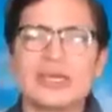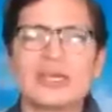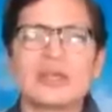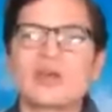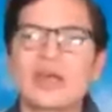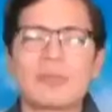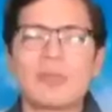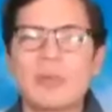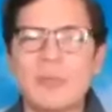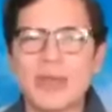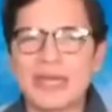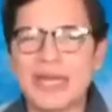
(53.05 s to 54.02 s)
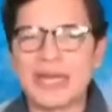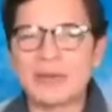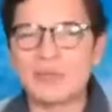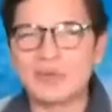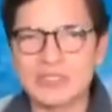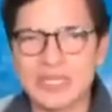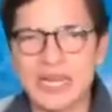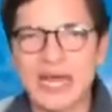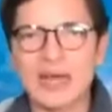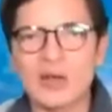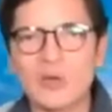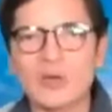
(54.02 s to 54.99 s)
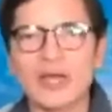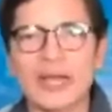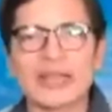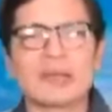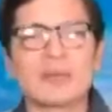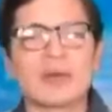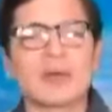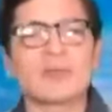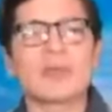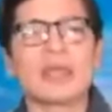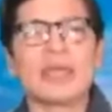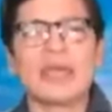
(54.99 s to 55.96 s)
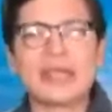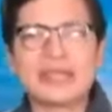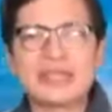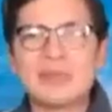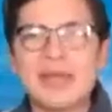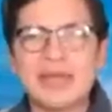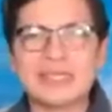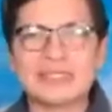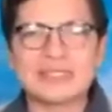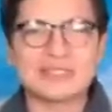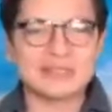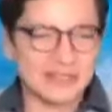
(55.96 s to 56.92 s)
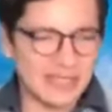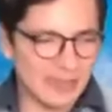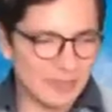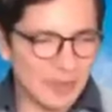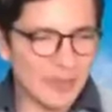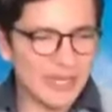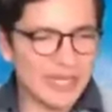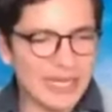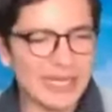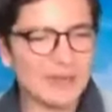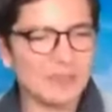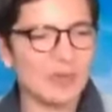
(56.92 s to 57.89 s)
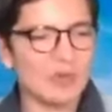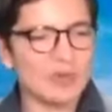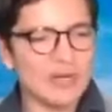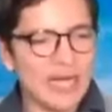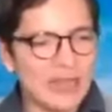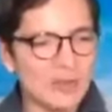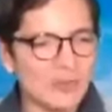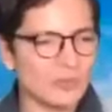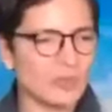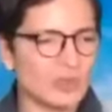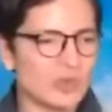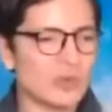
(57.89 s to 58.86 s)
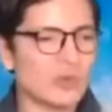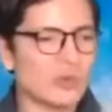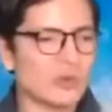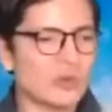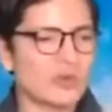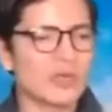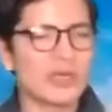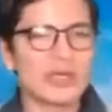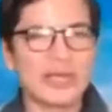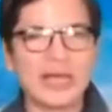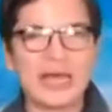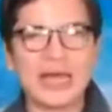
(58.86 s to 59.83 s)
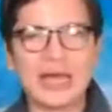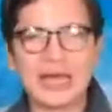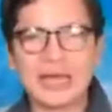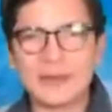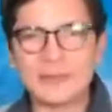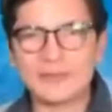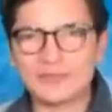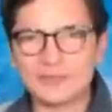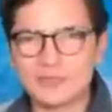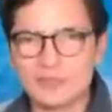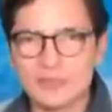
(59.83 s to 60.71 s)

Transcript: y dijo que Pepe Aguilar pues era un grande. Bueno, el tema es que Pepe Aguilar, por un lado, tuvo la